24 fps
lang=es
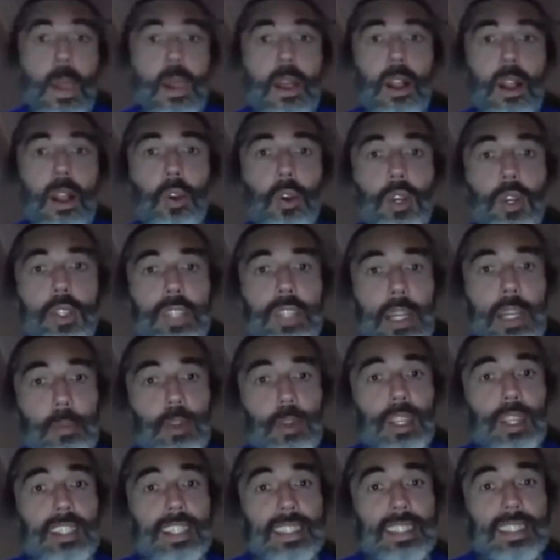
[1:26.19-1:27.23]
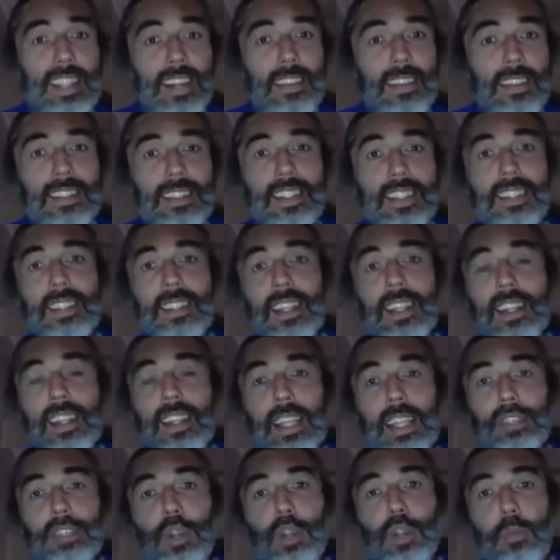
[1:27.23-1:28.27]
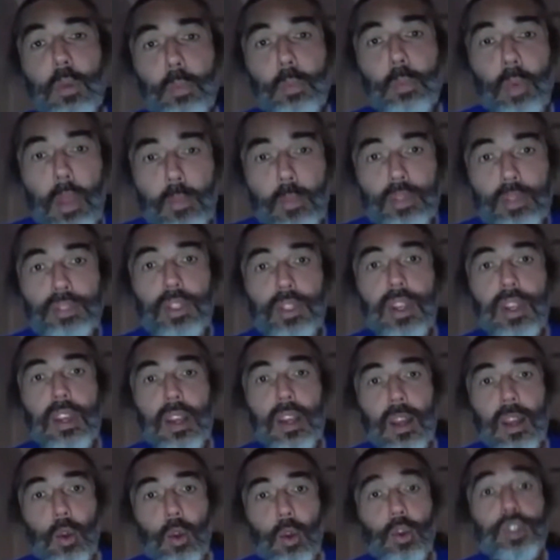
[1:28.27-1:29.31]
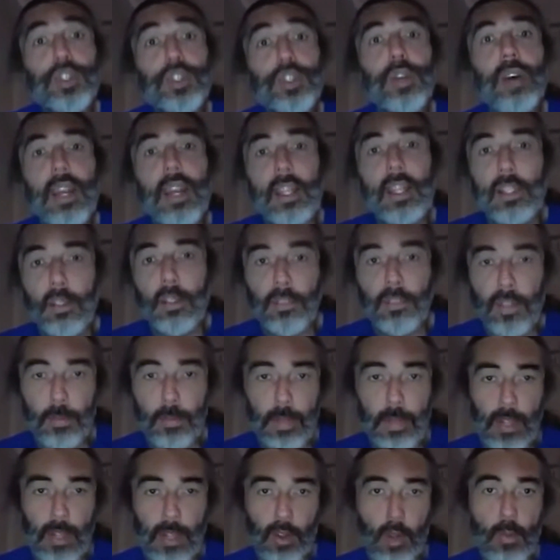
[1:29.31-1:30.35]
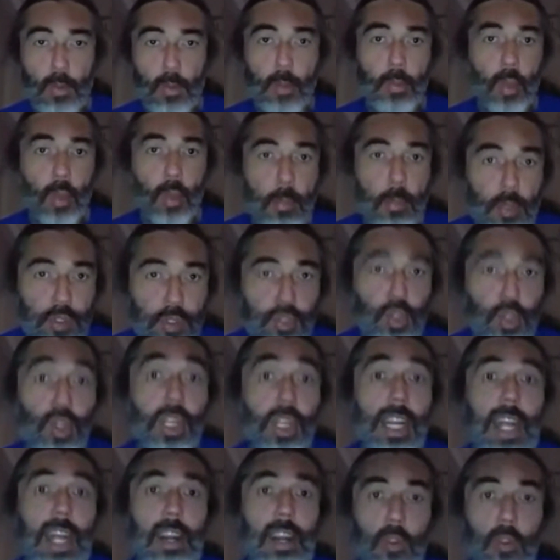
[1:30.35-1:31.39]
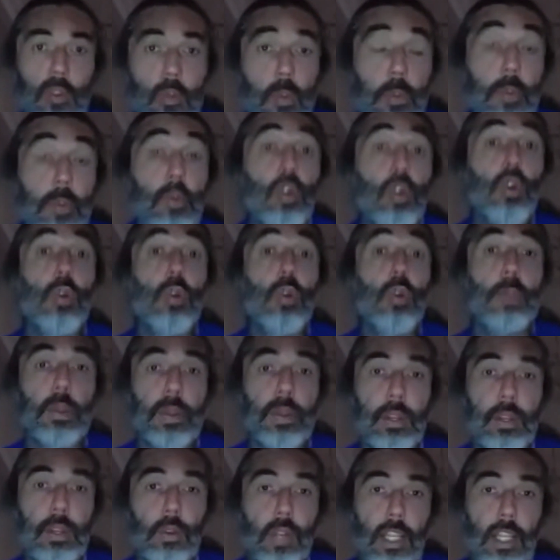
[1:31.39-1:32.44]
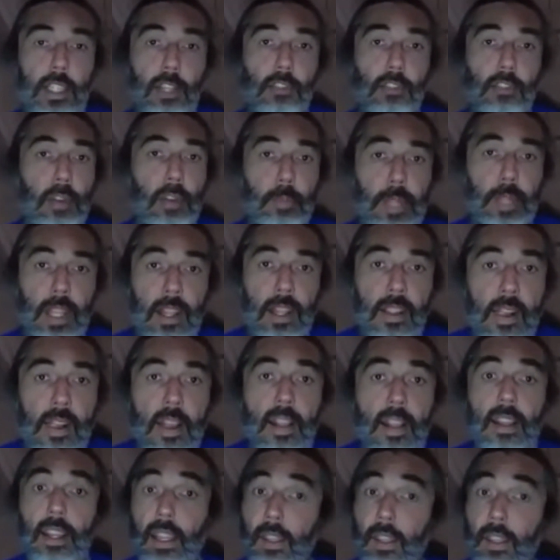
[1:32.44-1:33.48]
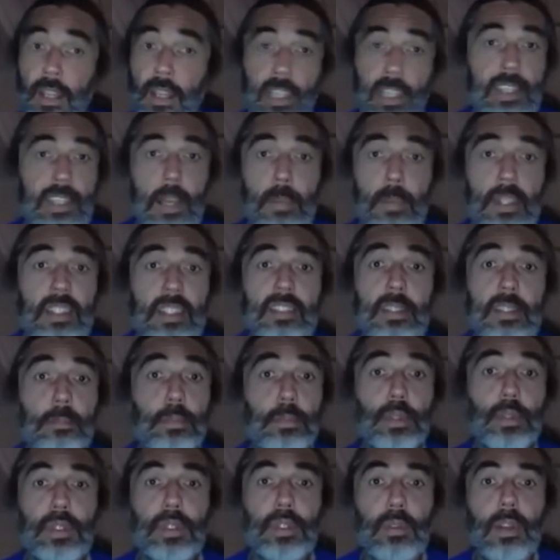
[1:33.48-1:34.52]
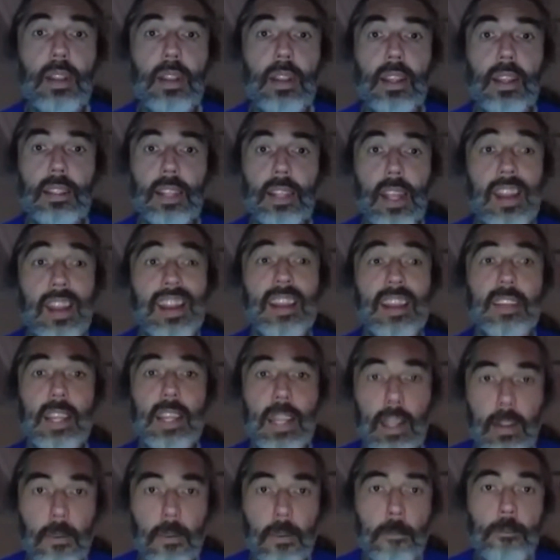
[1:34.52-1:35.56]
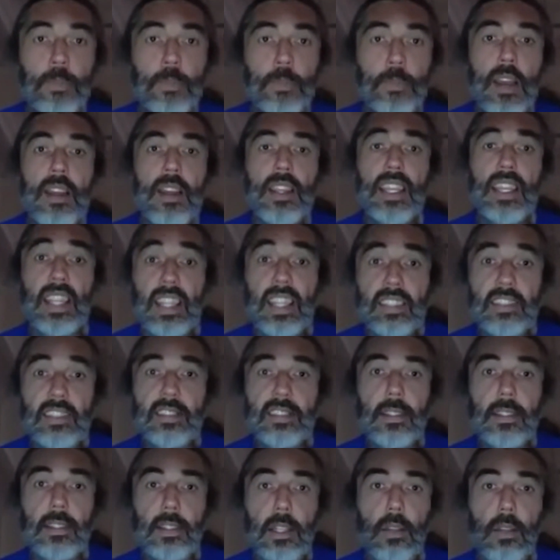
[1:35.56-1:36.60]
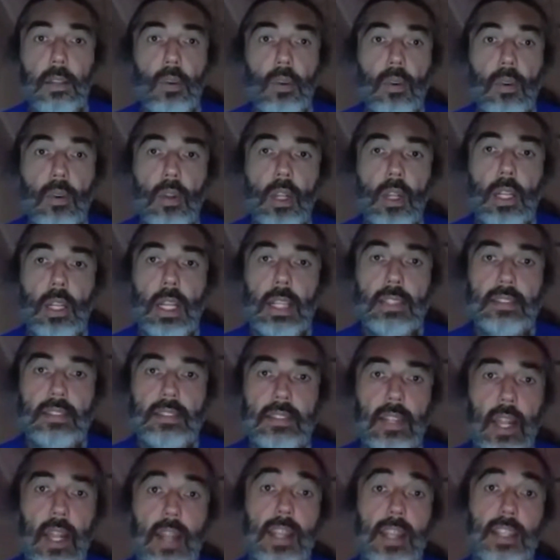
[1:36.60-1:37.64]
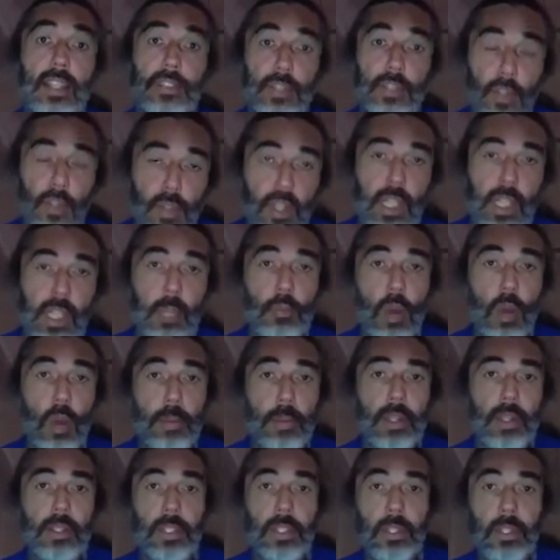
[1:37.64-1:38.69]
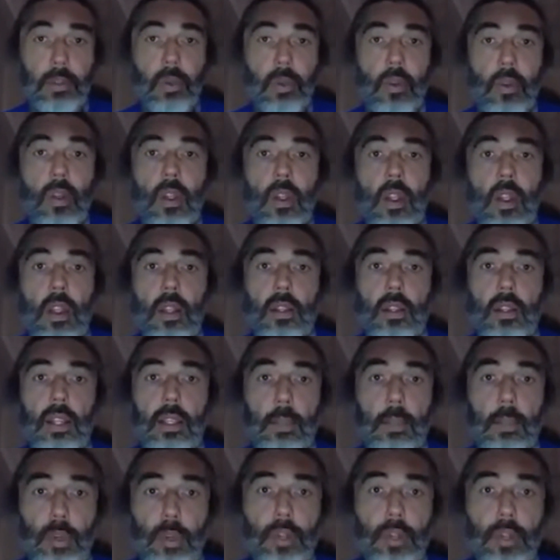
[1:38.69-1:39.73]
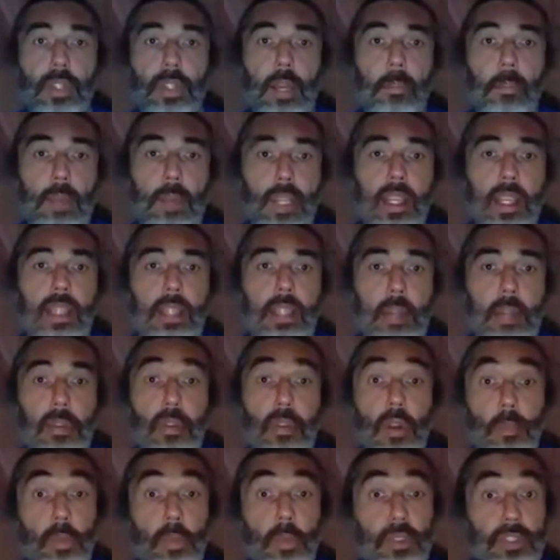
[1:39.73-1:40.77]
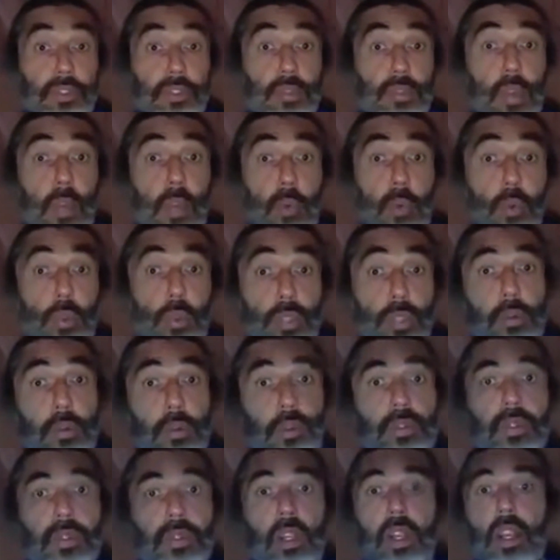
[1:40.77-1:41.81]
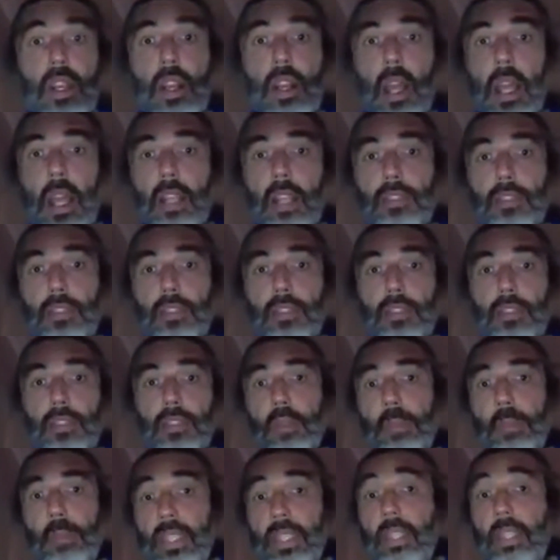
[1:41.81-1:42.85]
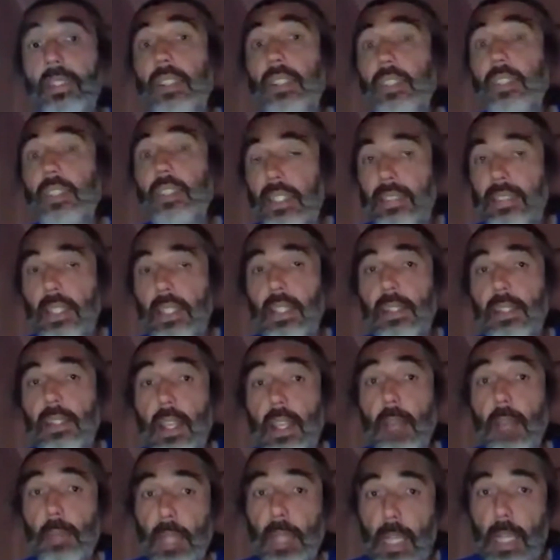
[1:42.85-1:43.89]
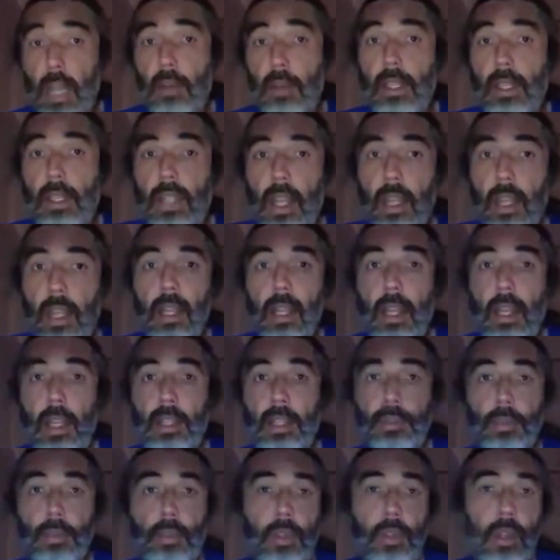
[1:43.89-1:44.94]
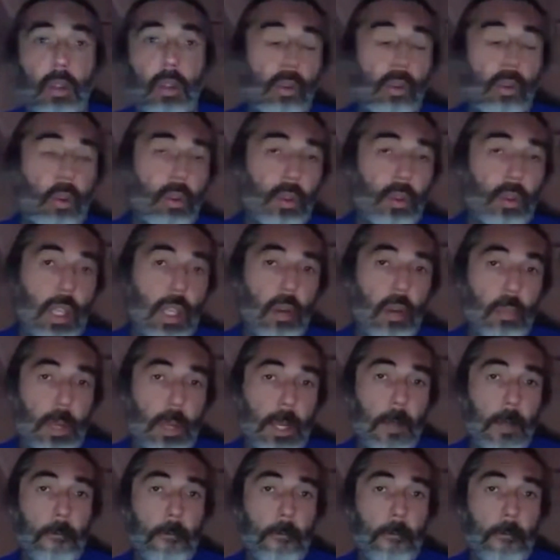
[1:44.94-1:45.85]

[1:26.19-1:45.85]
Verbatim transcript: Lo que tenemos que tratar de entender es cómo podemos conllevar esta enfermedad, cómo podemos tolerar, cómo podemos convivir con esta enfermedad que desgraciadamente es imposible de, erradicar. Y en ese sentido, las, lecciones que hemos aprendido del demonio de Tasmania a través de los procesos evolutivos eh, son bastante interesantes y aplicables al estudio de la oncología humana.